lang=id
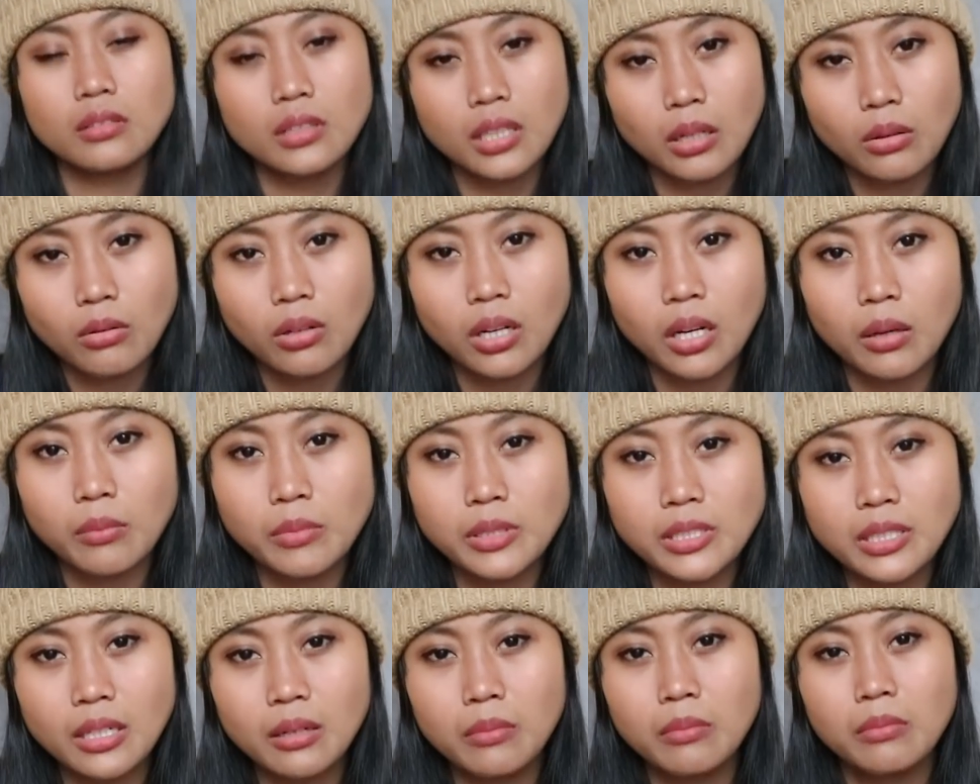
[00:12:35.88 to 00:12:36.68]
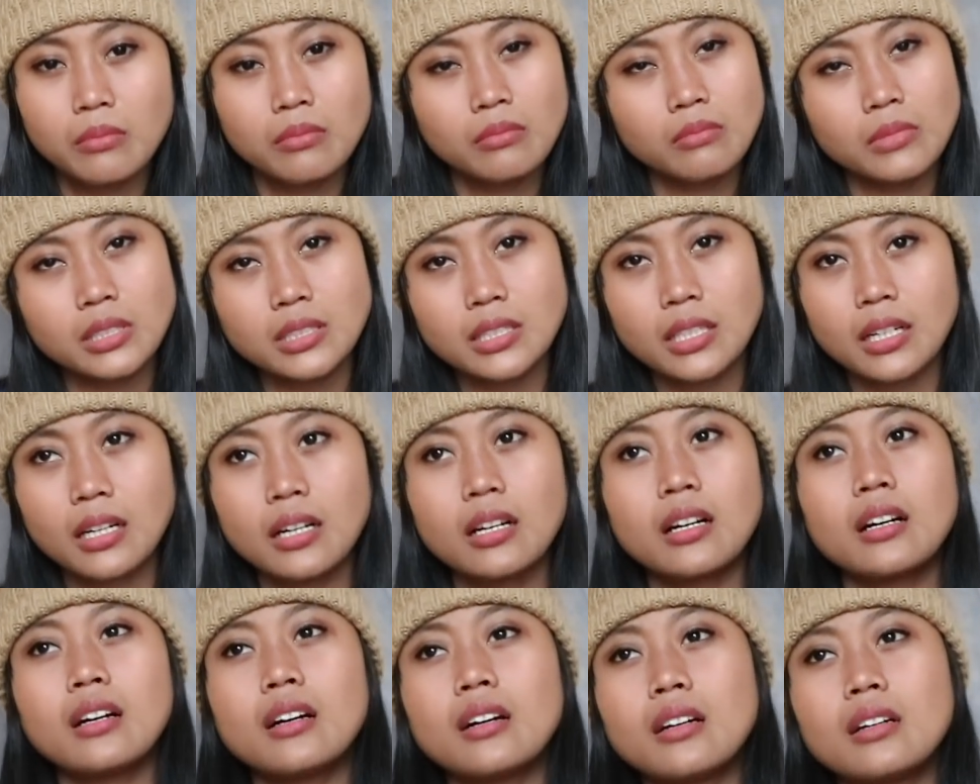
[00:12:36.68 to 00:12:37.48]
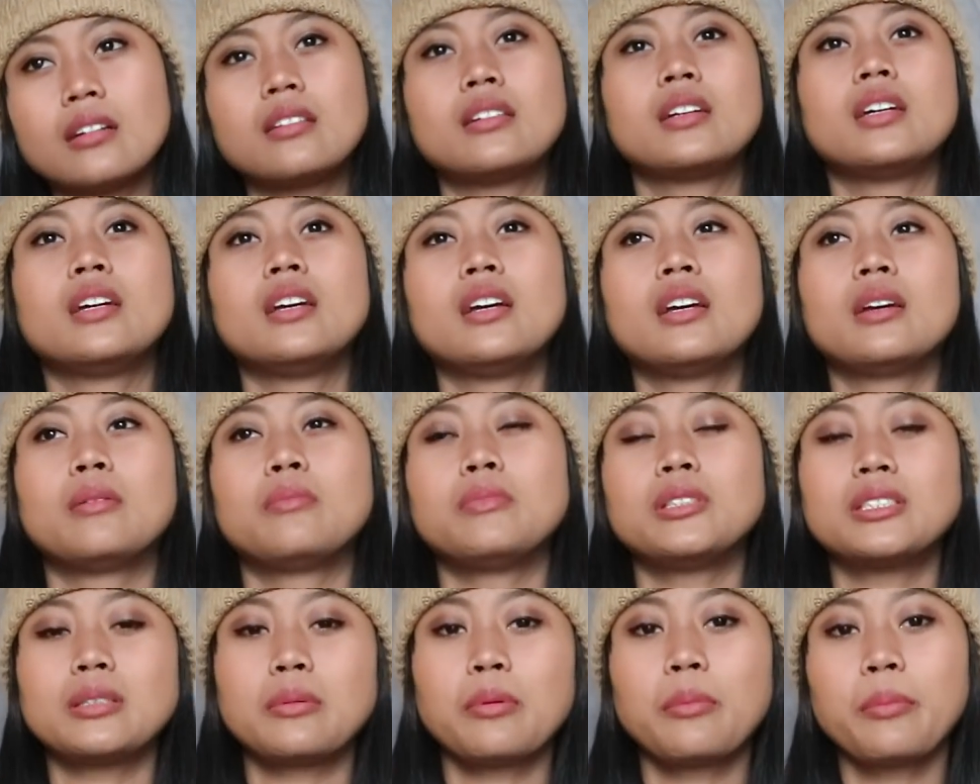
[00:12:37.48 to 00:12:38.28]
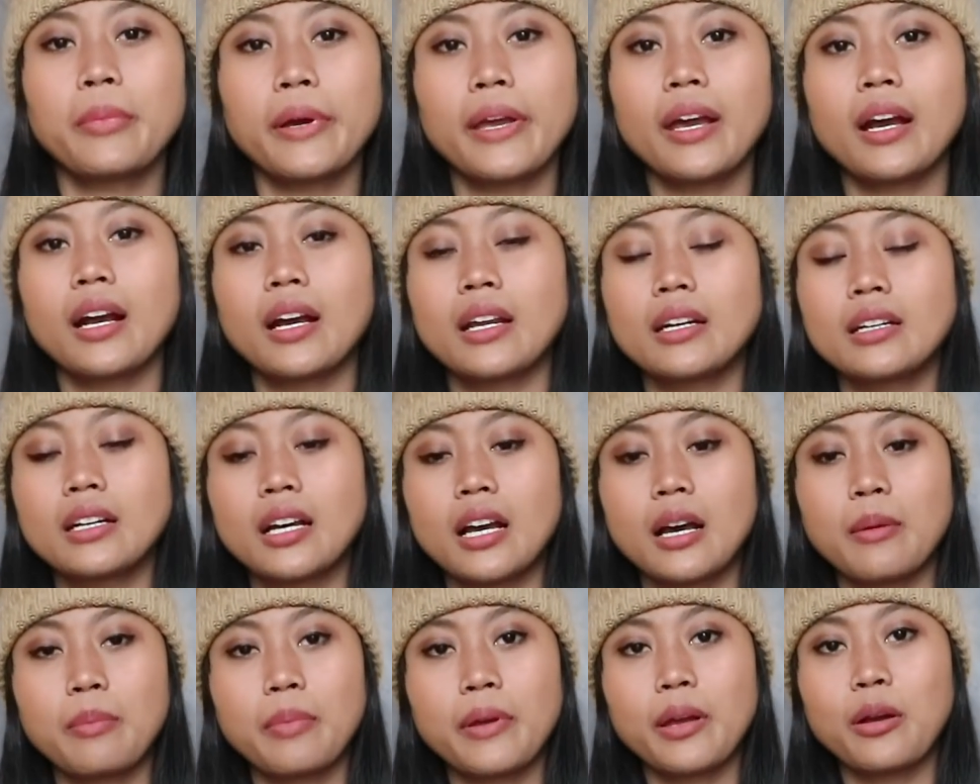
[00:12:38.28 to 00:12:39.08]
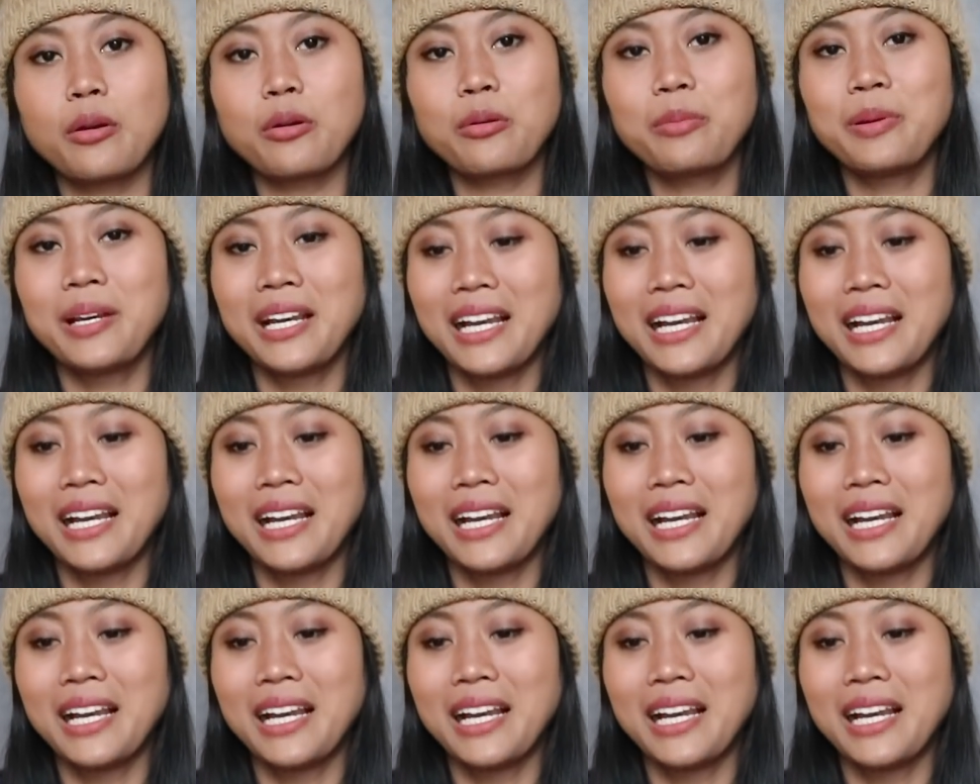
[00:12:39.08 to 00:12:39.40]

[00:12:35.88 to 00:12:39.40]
tahu nggak bisa bisa bisa membayangkan nggak apa yang gue